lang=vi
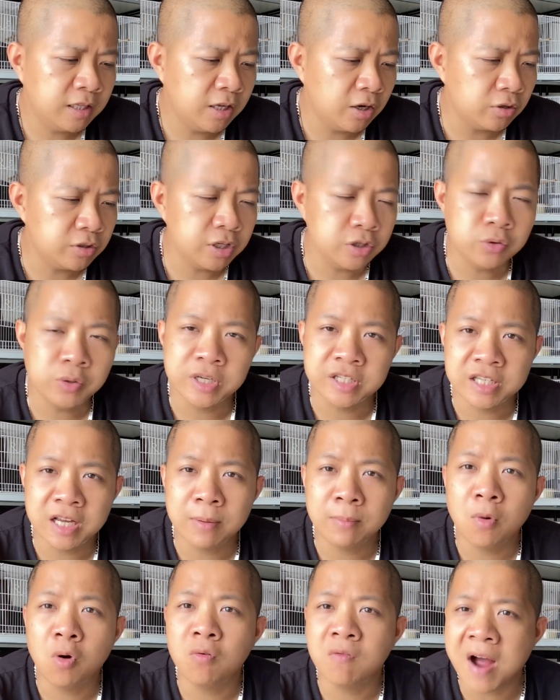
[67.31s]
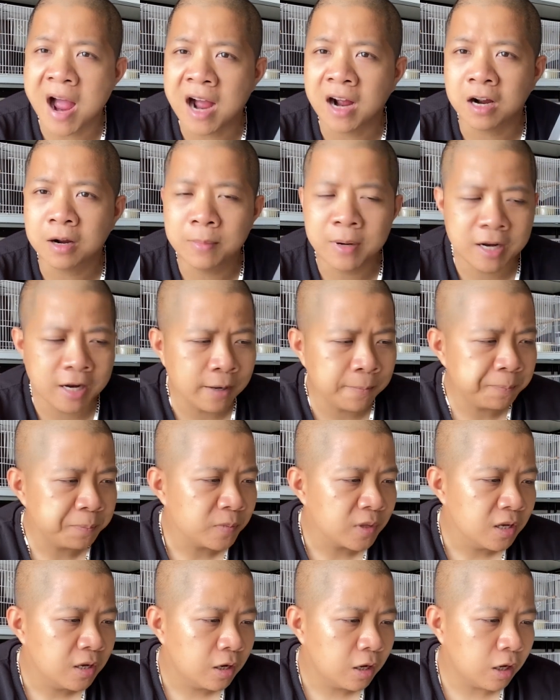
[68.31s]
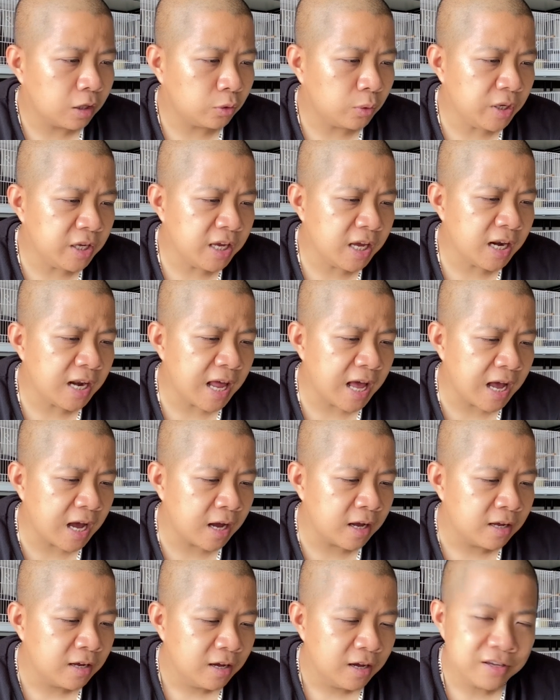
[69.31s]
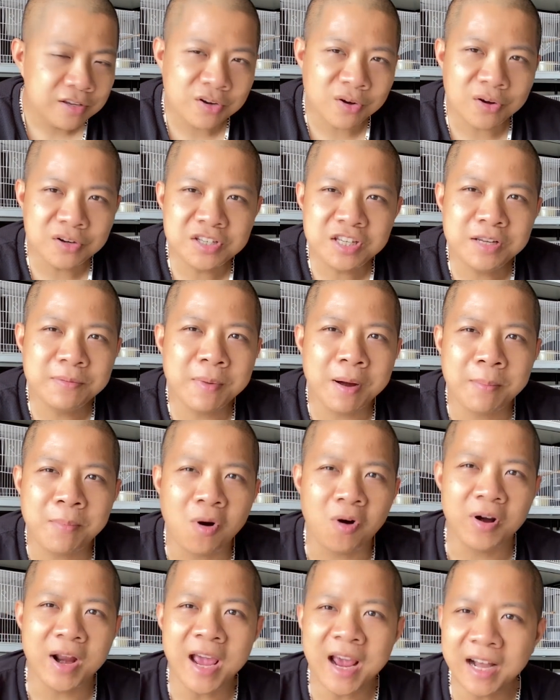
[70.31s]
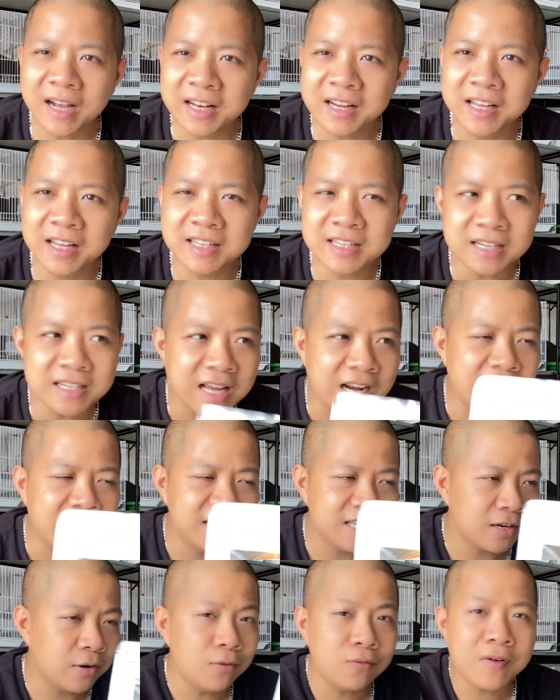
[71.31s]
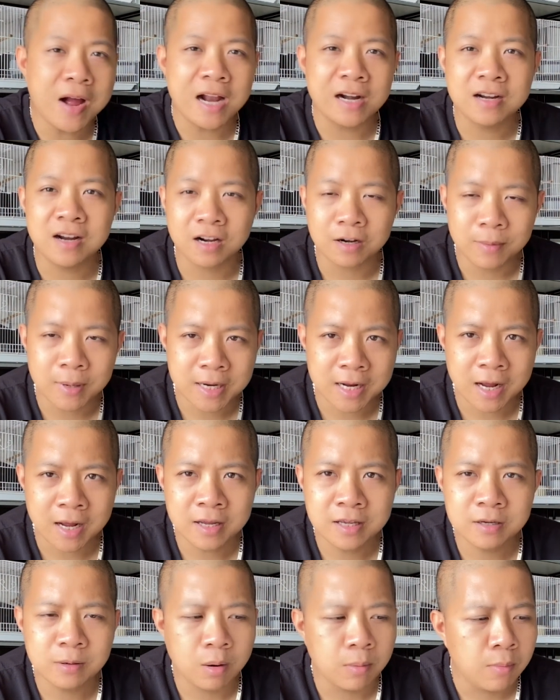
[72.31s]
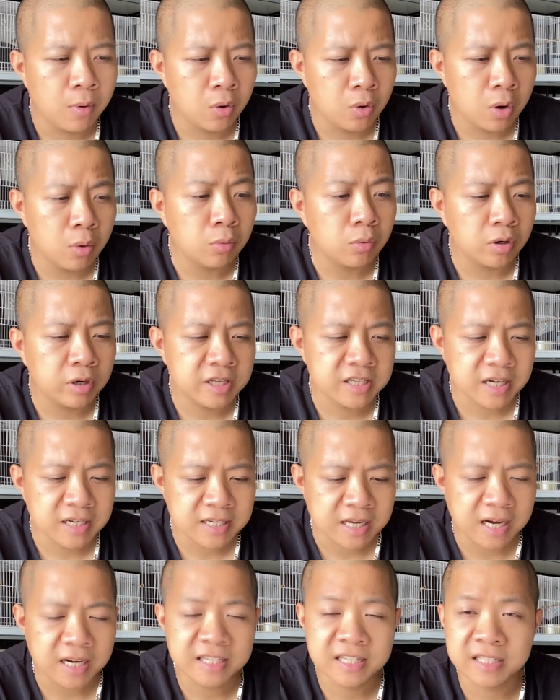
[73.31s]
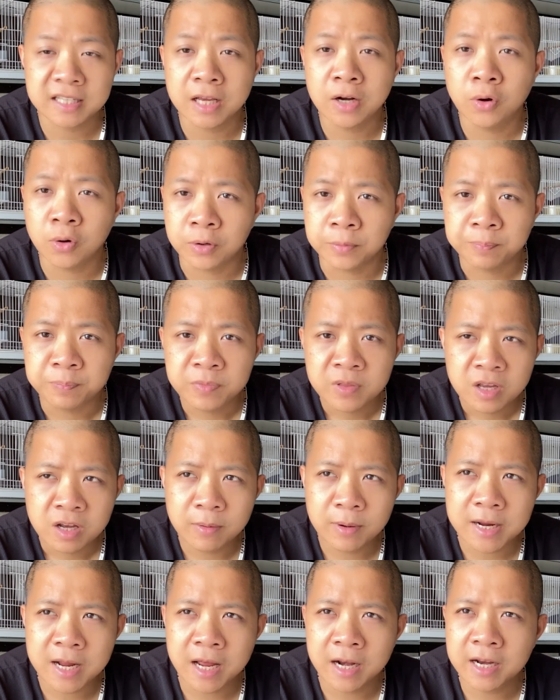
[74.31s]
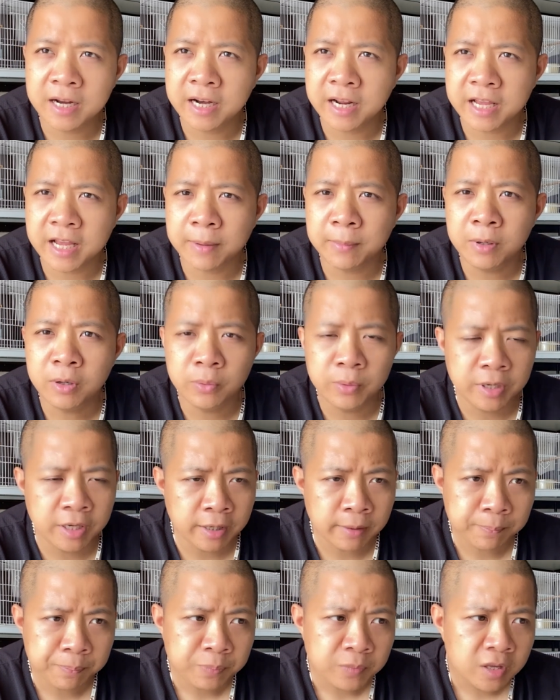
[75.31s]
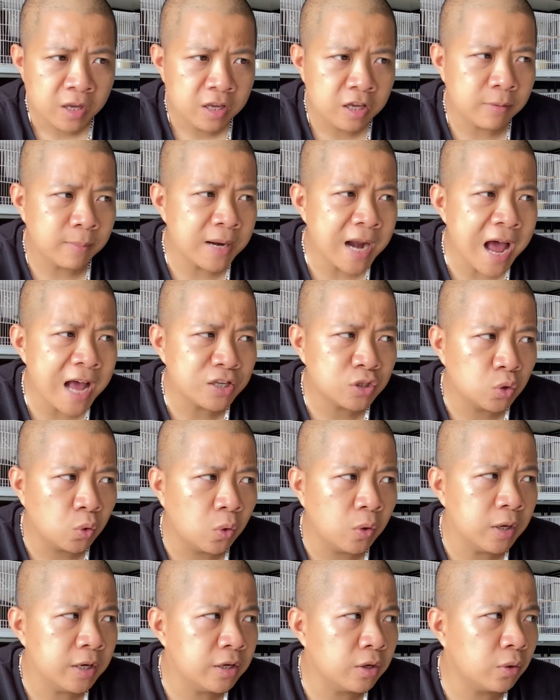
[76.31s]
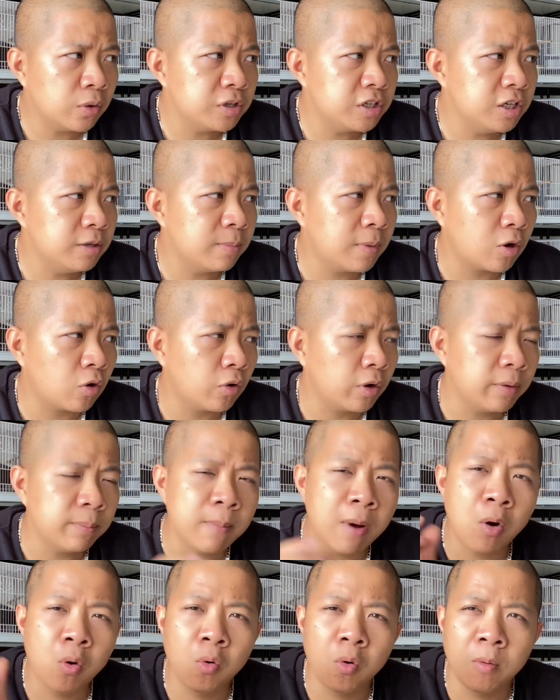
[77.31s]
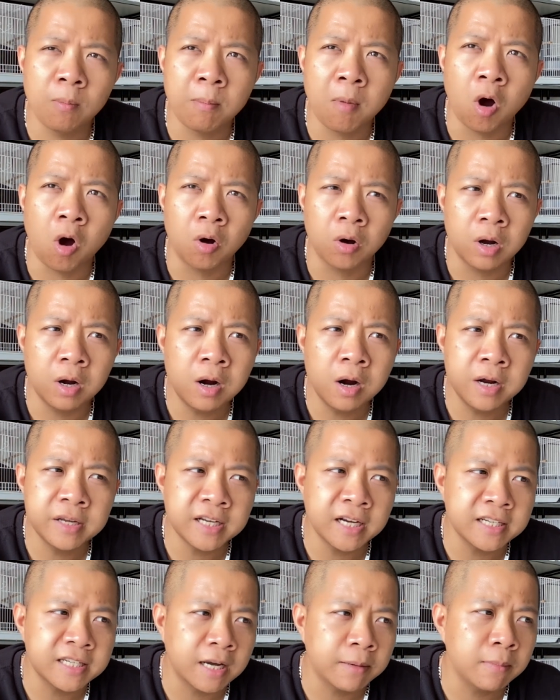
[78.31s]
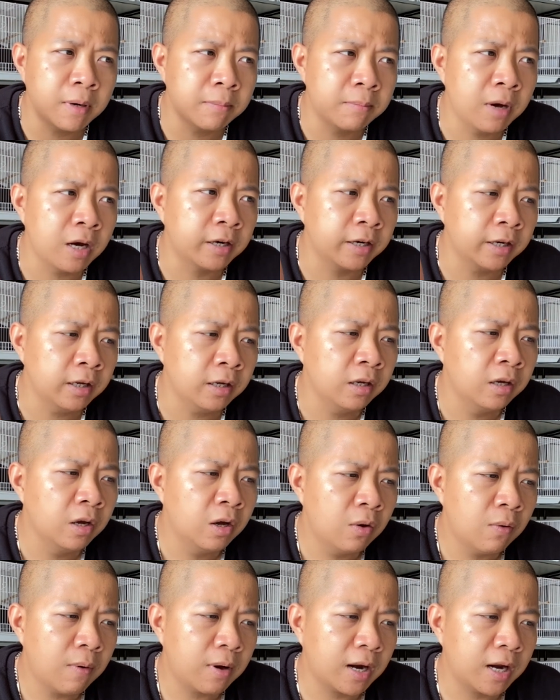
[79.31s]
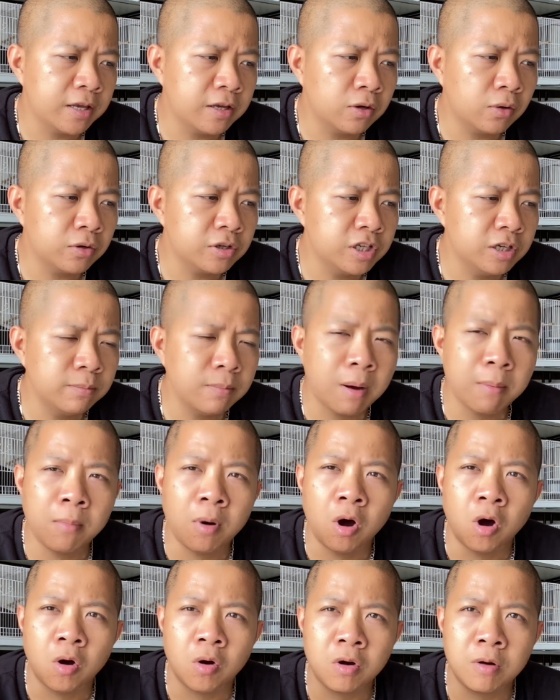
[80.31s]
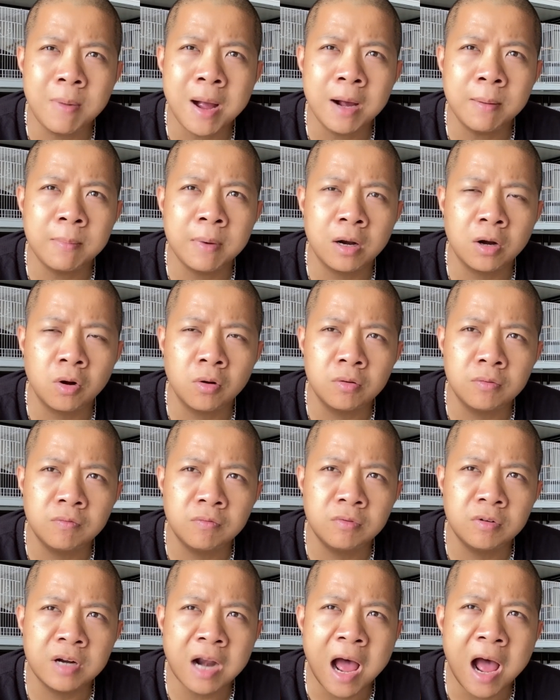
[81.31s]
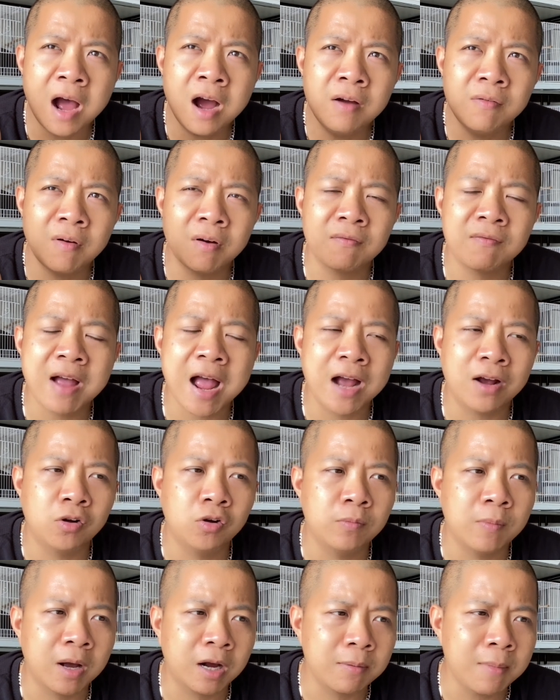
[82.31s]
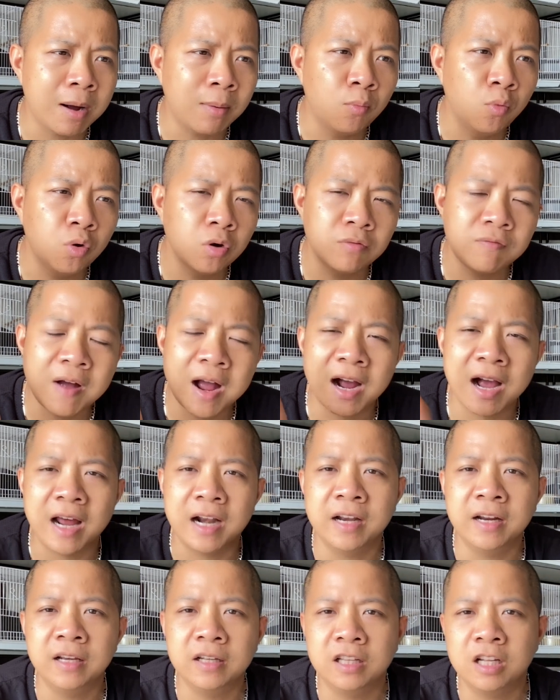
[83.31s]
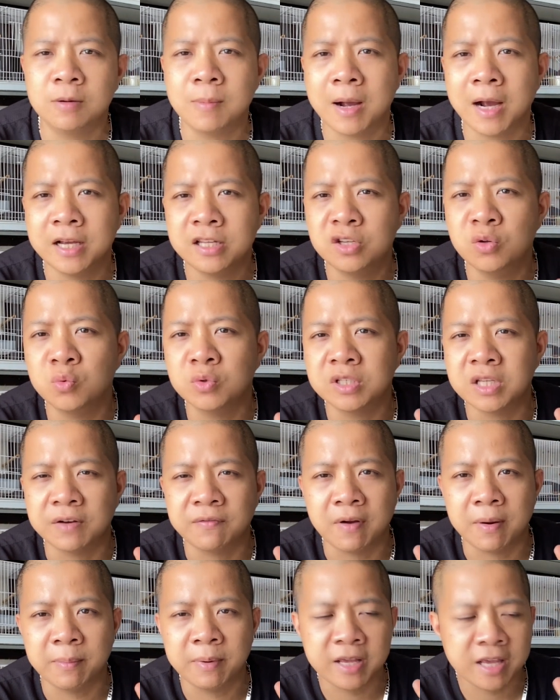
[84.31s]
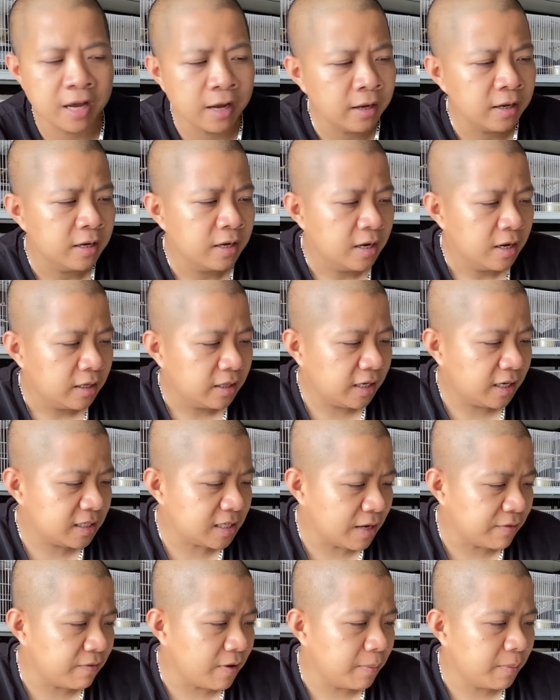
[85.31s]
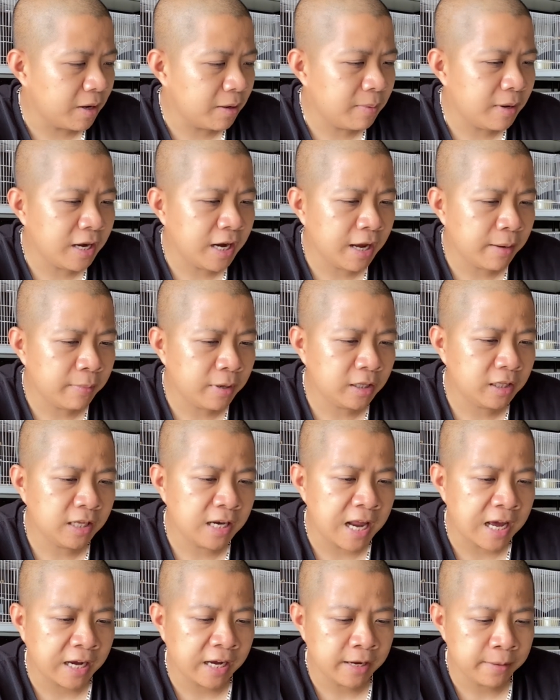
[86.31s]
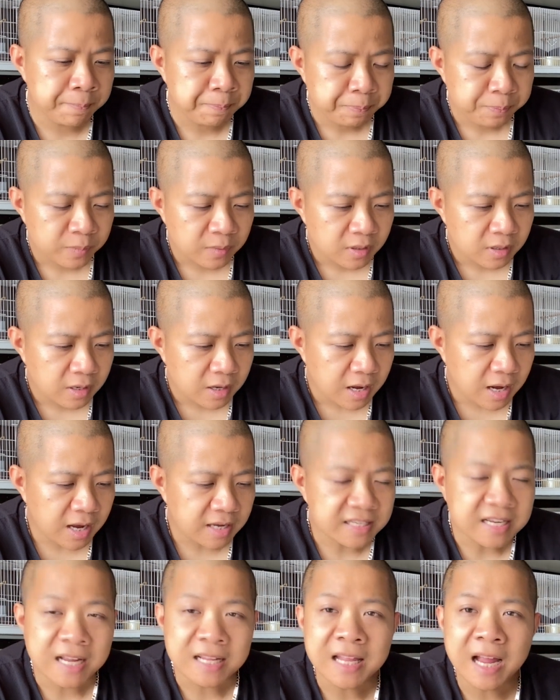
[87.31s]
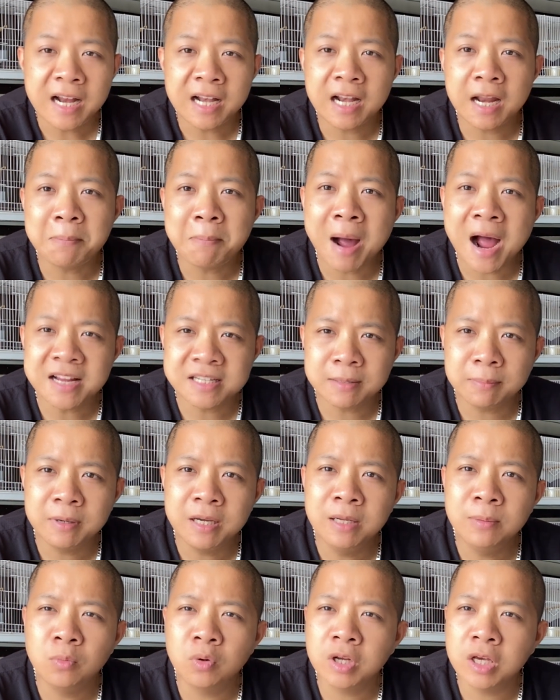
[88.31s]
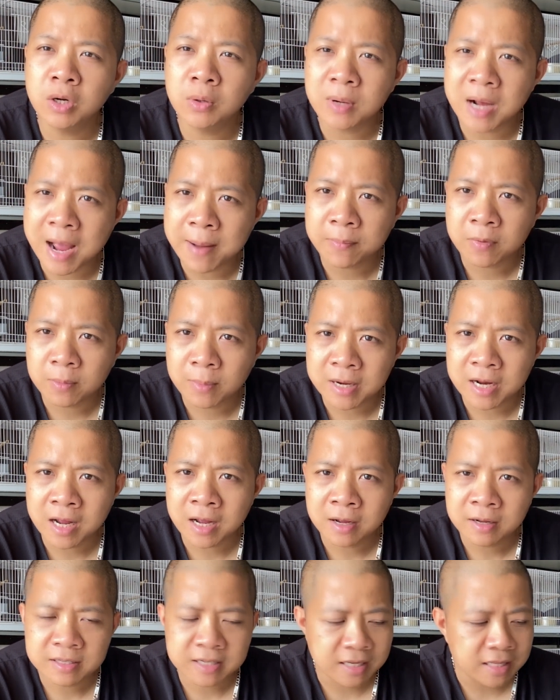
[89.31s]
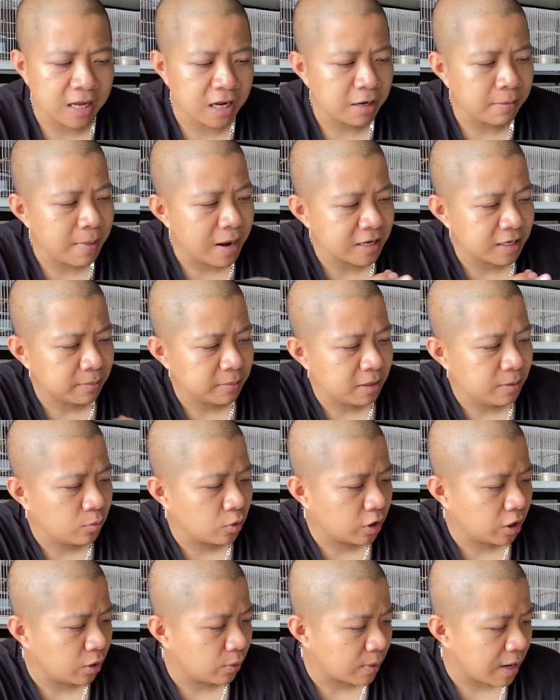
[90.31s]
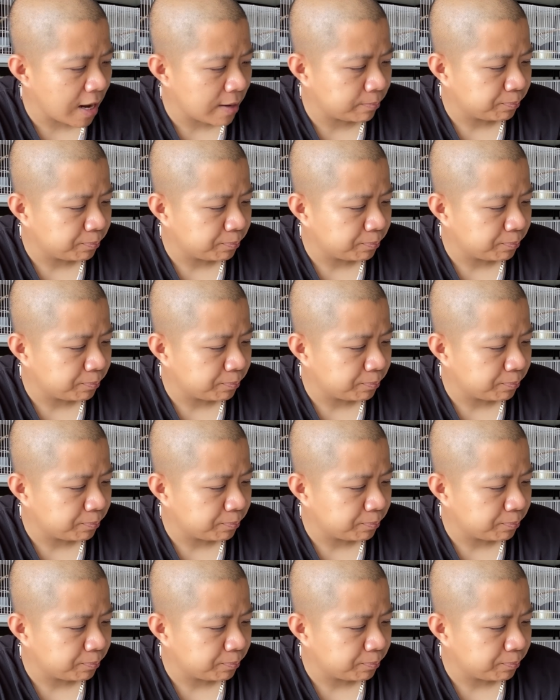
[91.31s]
Thì nó sẽ chuyển sang màu vàng các bác nhé. à, Tuy nhiên là những con chim mà mỏ đen thì chắc chắn là sẽ không vàng được các bác nhé. Nhưng mà màu lông nó thì chắc chắn là sẽ thay đổi các bác nhé, nên là anh em lưu ý. Nhưng mà đa số ấy, những con chim mà có cái màu mỏ nó hơi trắng trắng bật bật ấy, hoặc là những con chim mà mỏ các bác mà nó đã hơi vàng vàng rồi mà các bác muốn nó vàng hẳn ấy, thì các bác hãy dùng sản phẩm này nhá. Thì cái sản phẩm này bên em ấy thì là cái à, giá thành là ba trăm nghìn một kg các bác nhá. Giá thành là ba trăm nghìn một kg.